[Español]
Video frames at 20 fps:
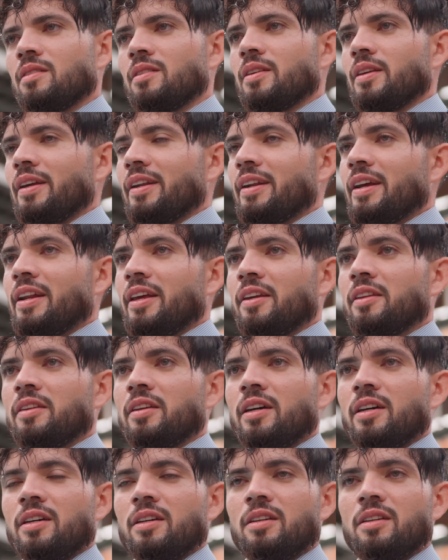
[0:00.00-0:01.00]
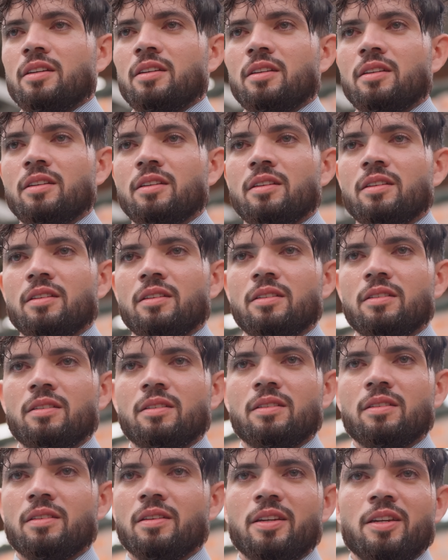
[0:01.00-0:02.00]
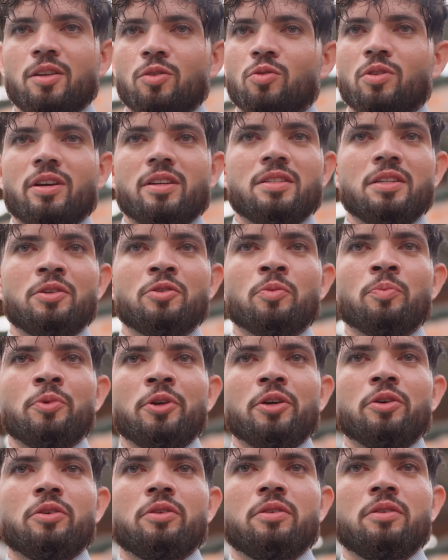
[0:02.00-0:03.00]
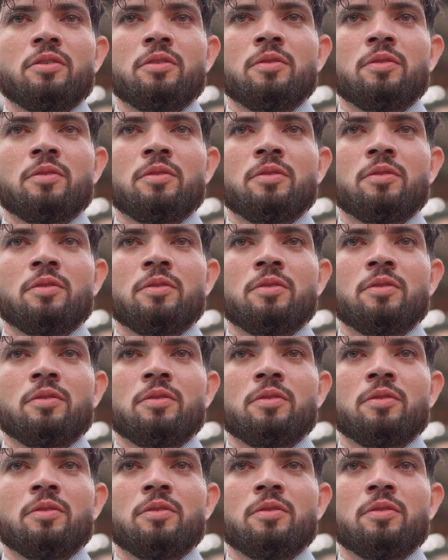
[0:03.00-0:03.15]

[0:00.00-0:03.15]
Qué rara está. ya no es así conmigo.